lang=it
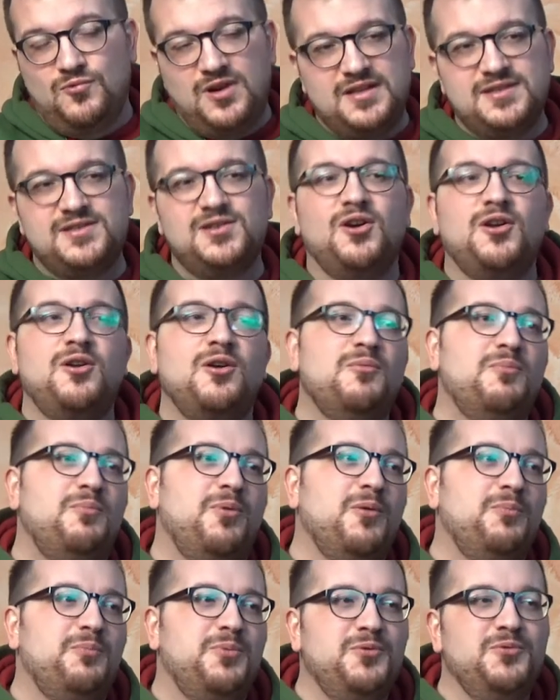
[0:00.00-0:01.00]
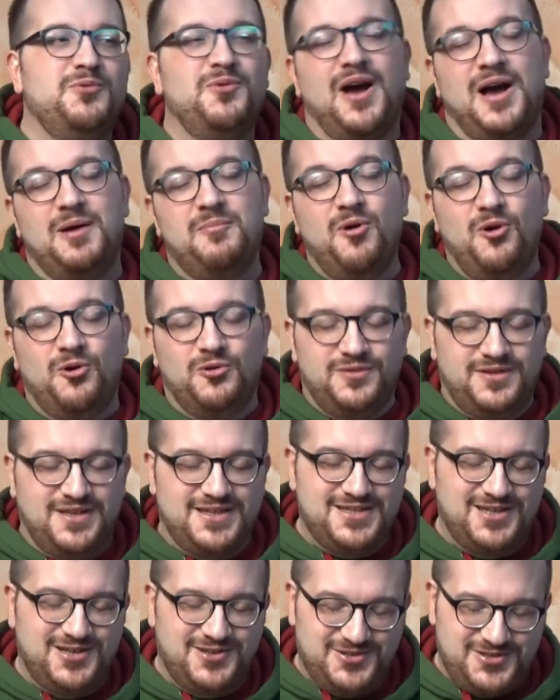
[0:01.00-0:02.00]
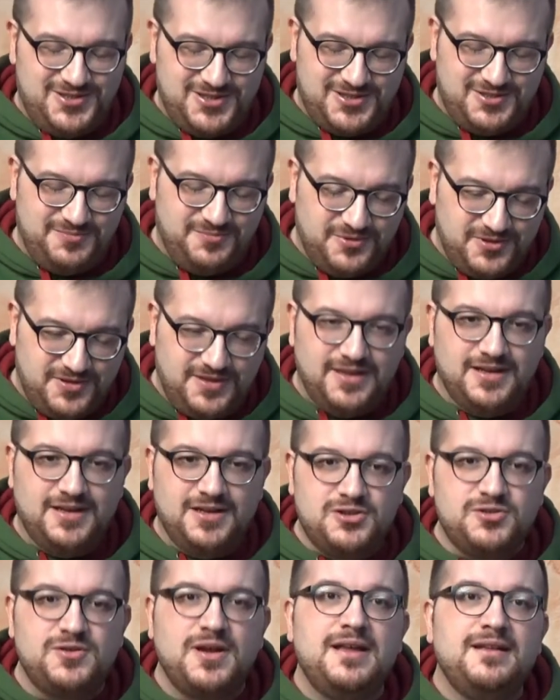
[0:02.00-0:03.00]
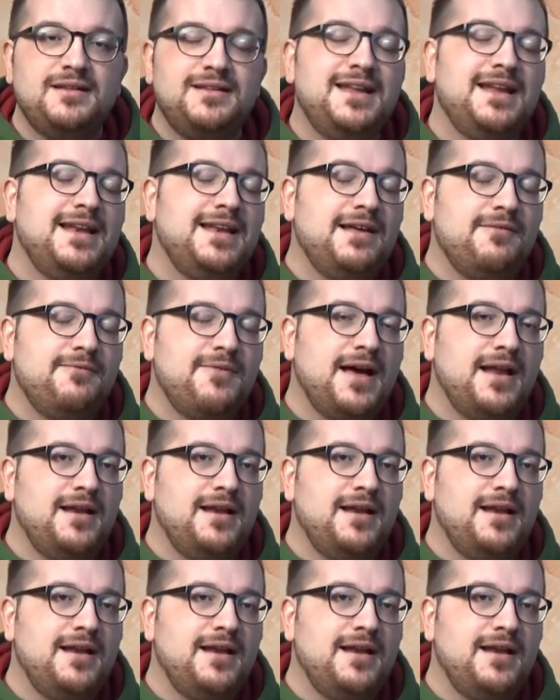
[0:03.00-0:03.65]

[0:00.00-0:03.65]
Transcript: una zona un po' più a monte, se così si può dire, cioè nella